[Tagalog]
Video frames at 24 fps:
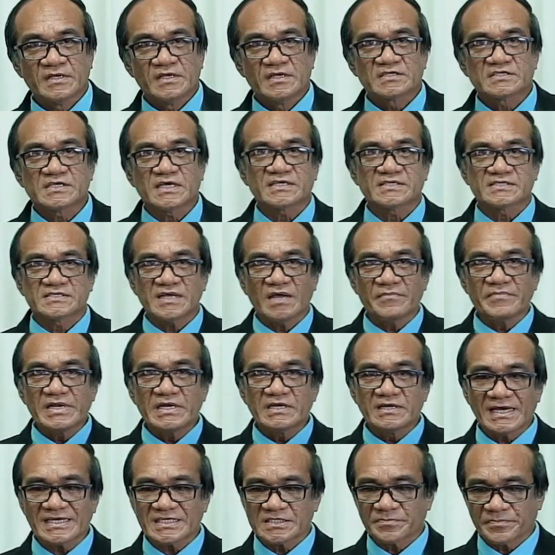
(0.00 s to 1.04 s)
Sa seven
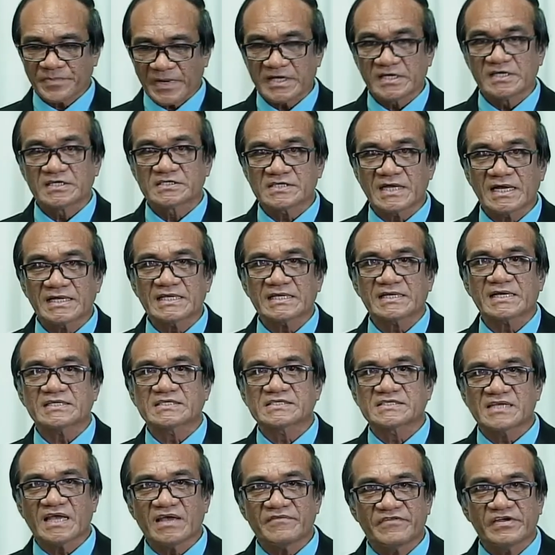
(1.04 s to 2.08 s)
last plagues, ang
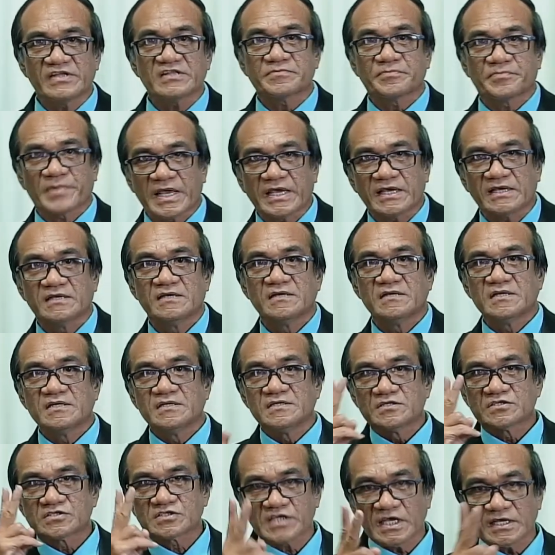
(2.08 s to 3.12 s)
ika-seventh plague,
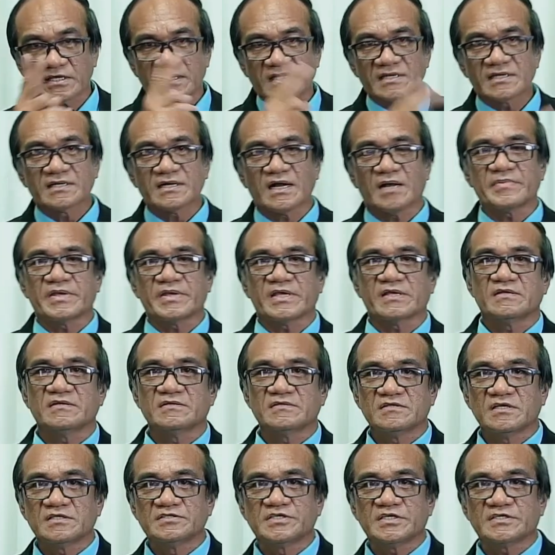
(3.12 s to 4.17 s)
second coming
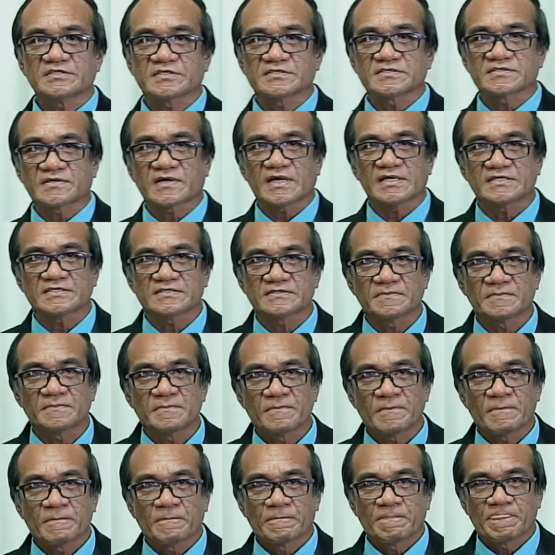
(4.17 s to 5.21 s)
ni Jesus Christ.
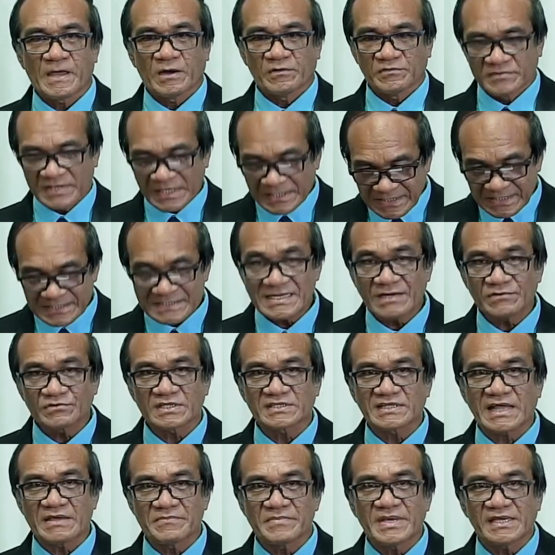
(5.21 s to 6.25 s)
Now, this is now the
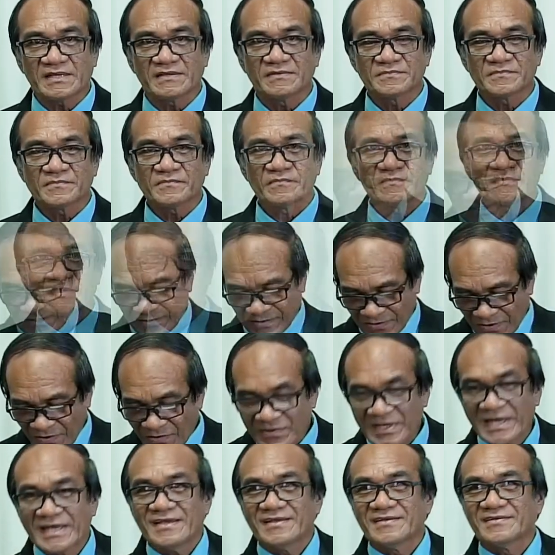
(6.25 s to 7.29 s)
timing.
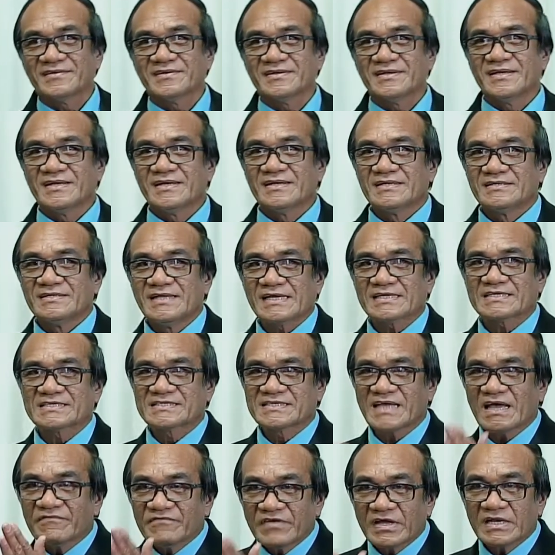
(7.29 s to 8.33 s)
Okay, the
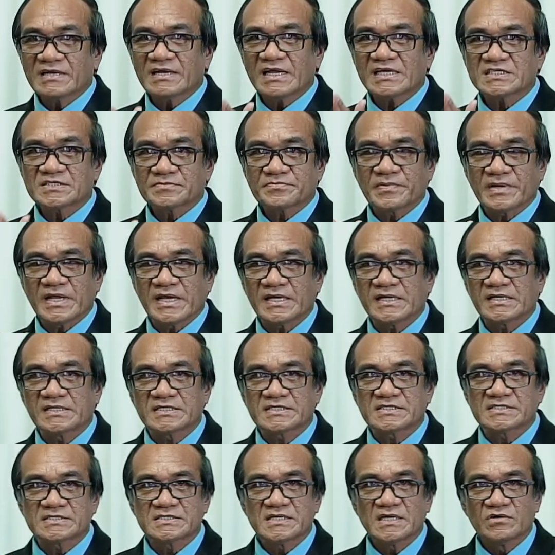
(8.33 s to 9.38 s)
seven last
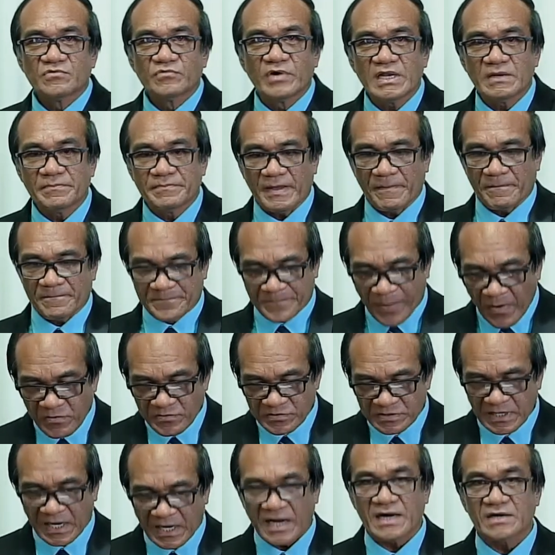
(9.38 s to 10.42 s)
plagues will be poured
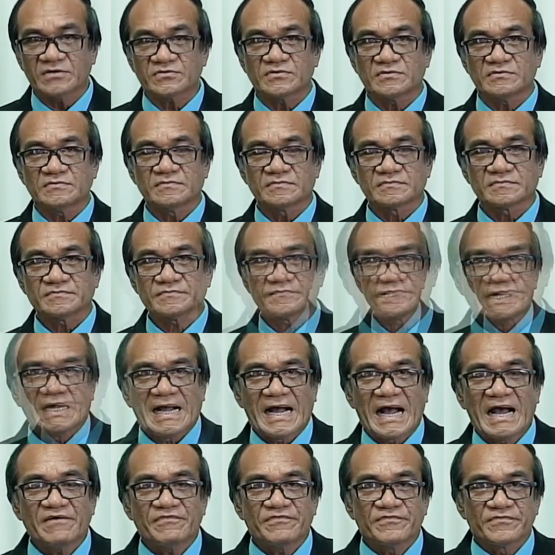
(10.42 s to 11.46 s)
out
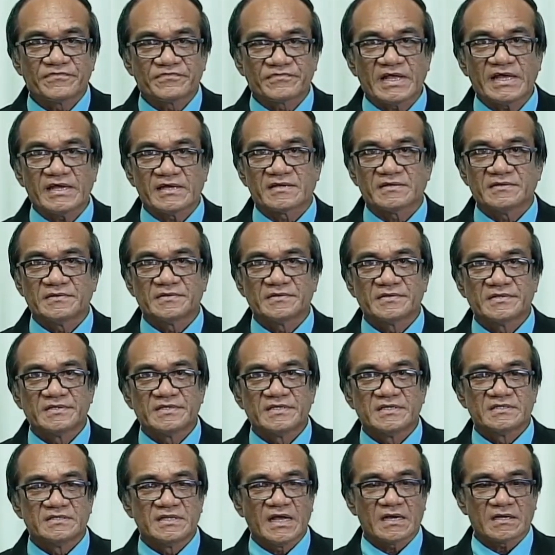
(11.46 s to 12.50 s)
after
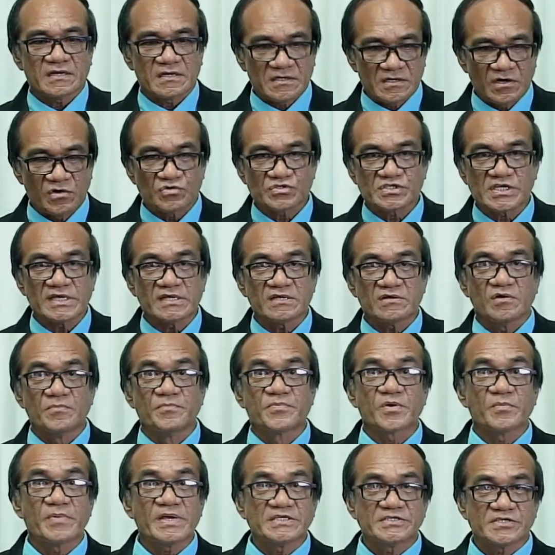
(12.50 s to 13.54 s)
the closing of
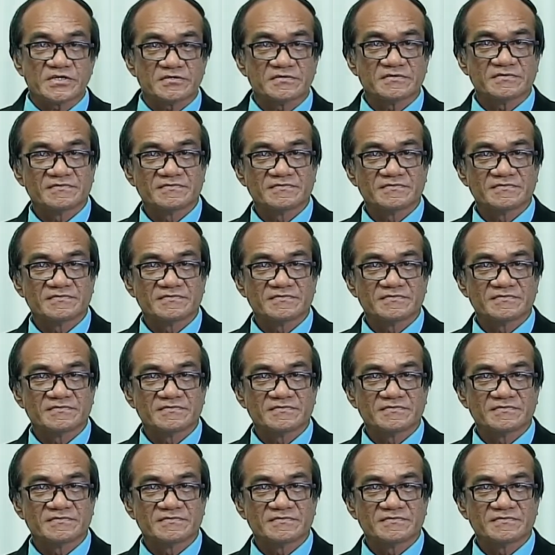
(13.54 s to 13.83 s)
probation.